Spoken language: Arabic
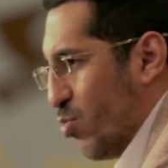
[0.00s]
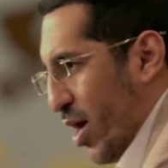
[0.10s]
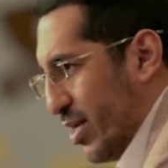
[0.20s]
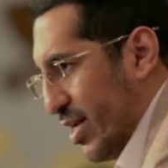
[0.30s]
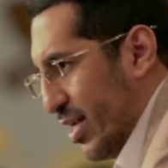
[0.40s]

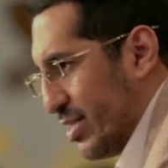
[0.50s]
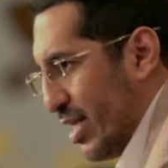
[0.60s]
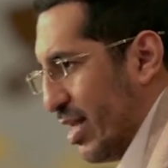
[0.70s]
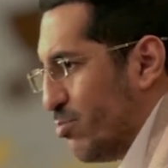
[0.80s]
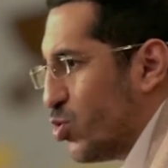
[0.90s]
معينة
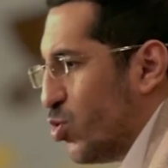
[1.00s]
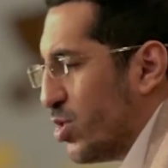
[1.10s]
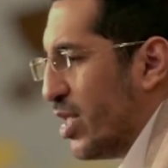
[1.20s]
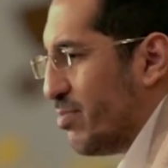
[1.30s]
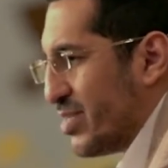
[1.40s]
لم
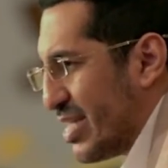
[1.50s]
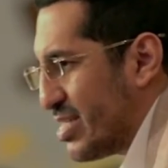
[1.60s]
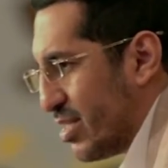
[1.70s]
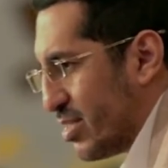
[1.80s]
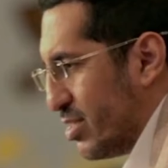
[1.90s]
تؤذي لم تكسر